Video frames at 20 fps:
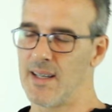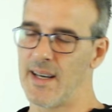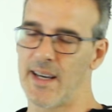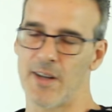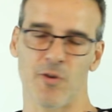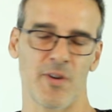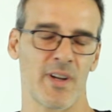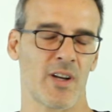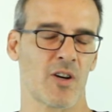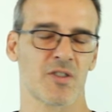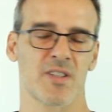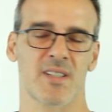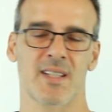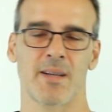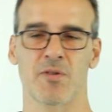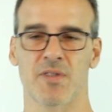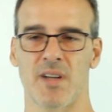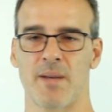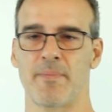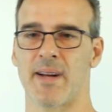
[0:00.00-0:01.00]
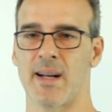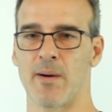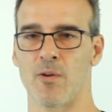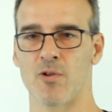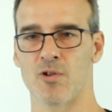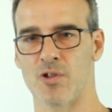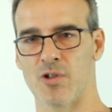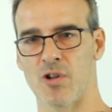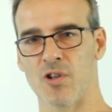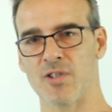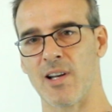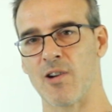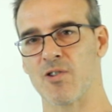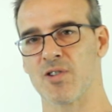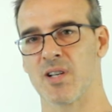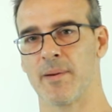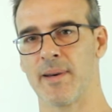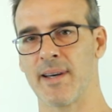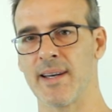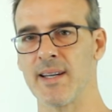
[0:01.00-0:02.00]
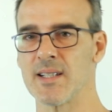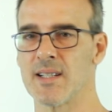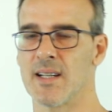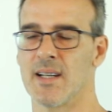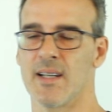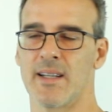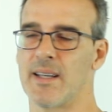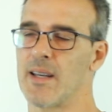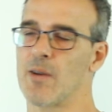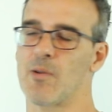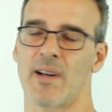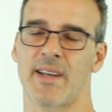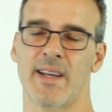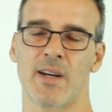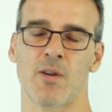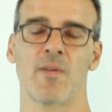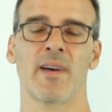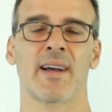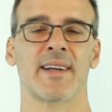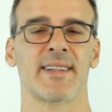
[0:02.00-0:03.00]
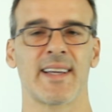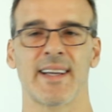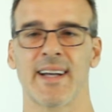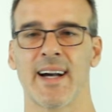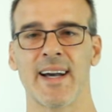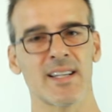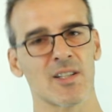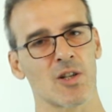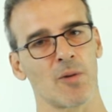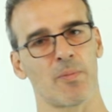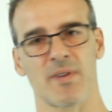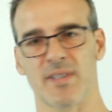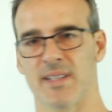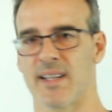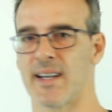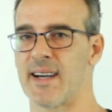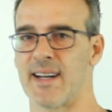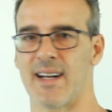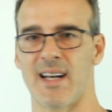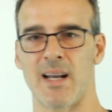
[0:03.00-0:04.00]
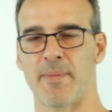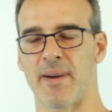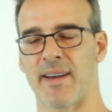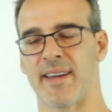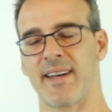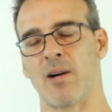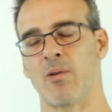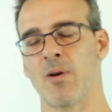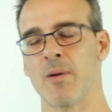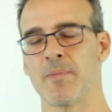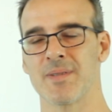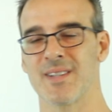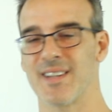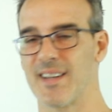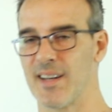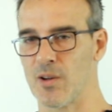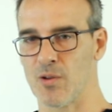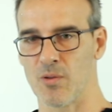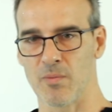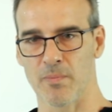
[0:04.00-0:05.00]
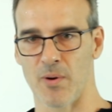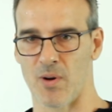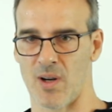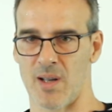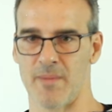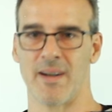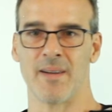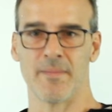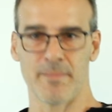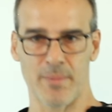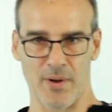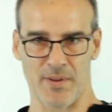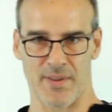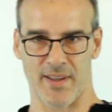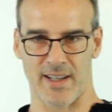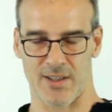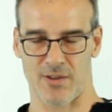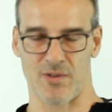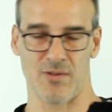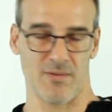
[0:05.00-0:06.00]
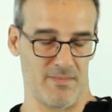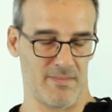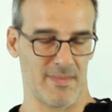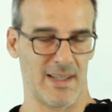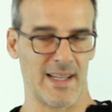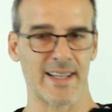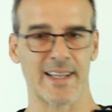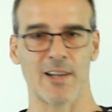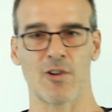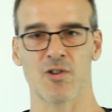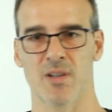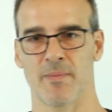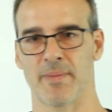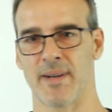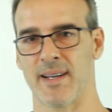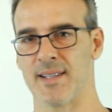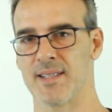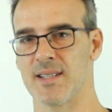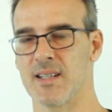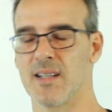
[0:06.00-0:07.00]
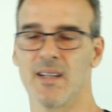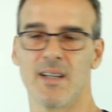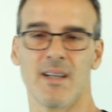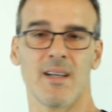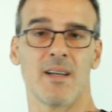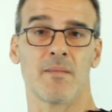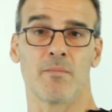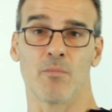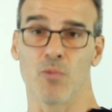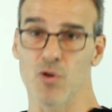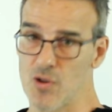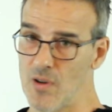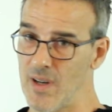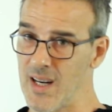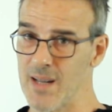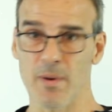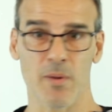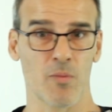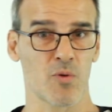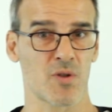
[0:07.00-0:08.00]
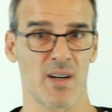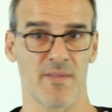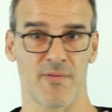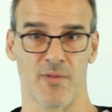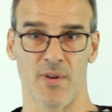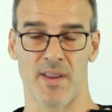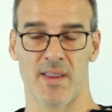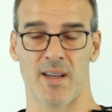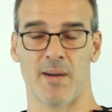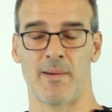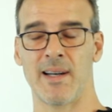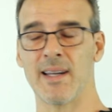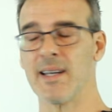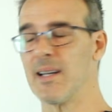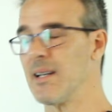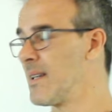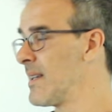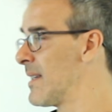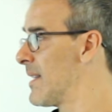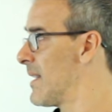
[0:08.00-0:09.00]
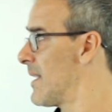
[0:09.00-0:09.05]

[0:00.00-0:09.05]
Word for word: En Únicos estamos ahí para vosotros, ya lo sabéis, y cualquier duda que tengáis lo podéis dejar en la página web sin ningún problema, por cierto, ¿vale? Que lo sepáis. Mucho ánimo y mucha fuerza, ¿vale?